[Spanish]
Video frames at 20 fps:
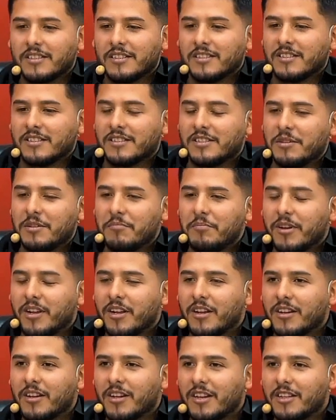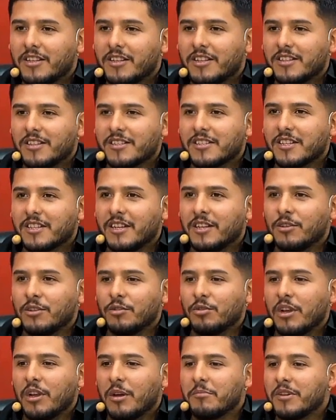sin paracaídas en
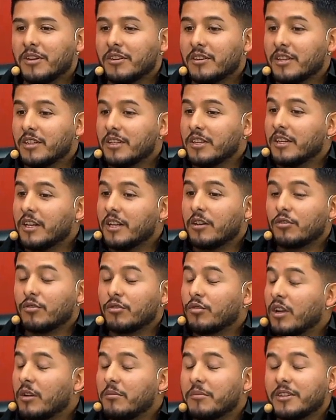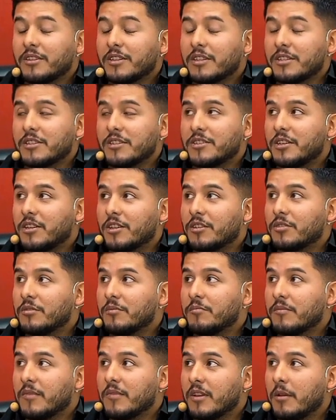un ambiente que era totalmente
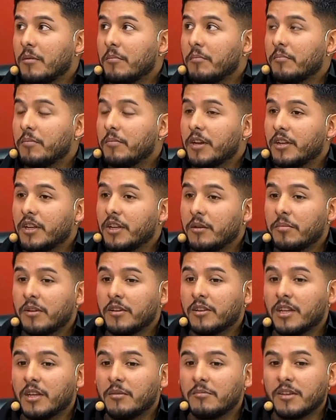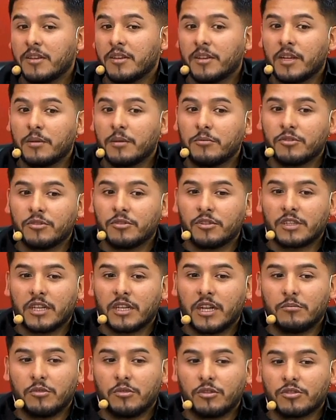incierto. En plena pandemia, digamos,
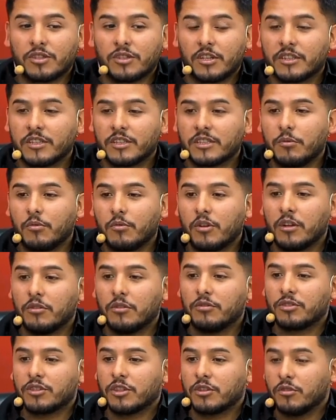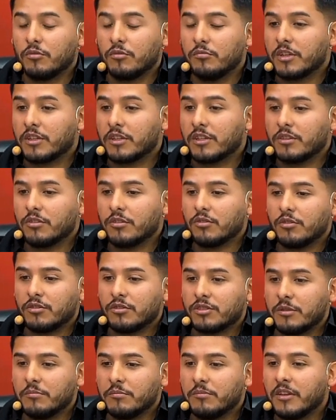estábamos los artistas buscando reconvertir
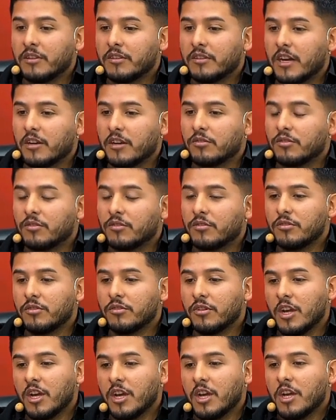o reinventarnos, ¿no?